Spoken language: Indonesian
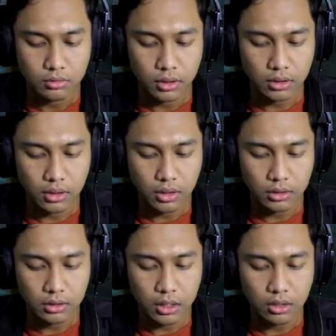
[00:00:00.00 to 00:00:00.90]
Teng teng
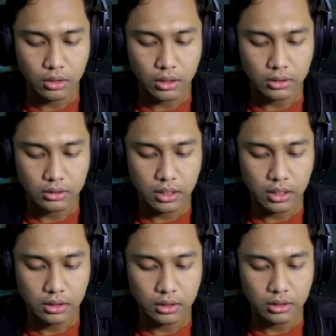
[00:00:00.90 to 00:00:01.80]
teroring
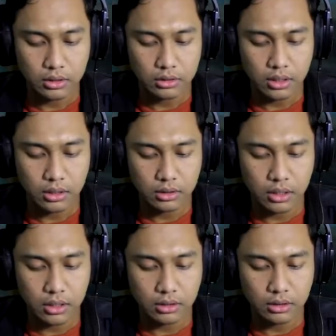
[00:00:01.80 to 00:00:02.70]
teng teng teng
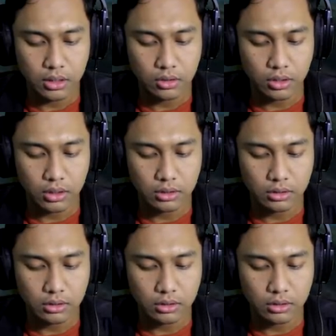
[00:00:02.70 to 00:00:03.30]
teng teroring